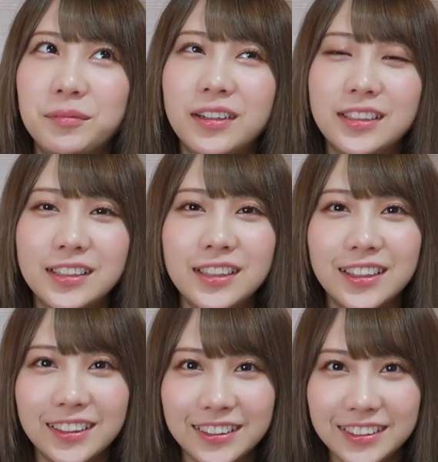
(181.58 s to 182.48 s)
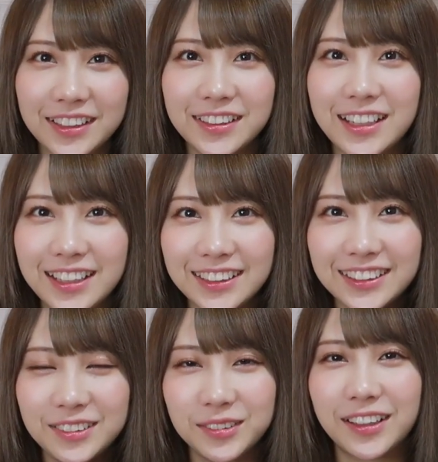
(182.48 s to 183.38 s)
あんまり言えない
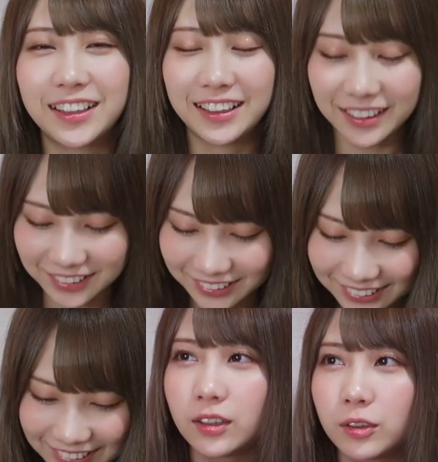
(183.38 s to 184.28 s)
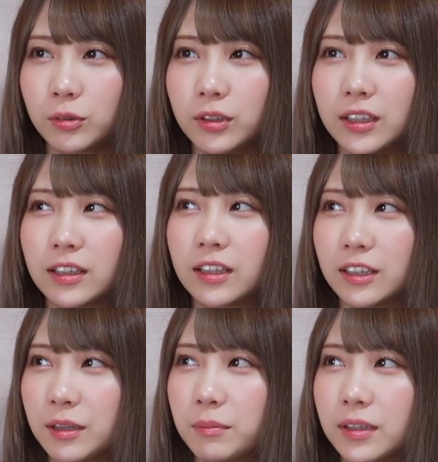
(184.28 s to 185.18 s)
人だからこれから
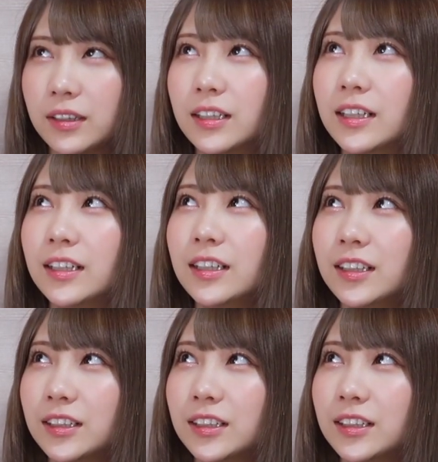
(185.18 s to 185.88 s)
ねまた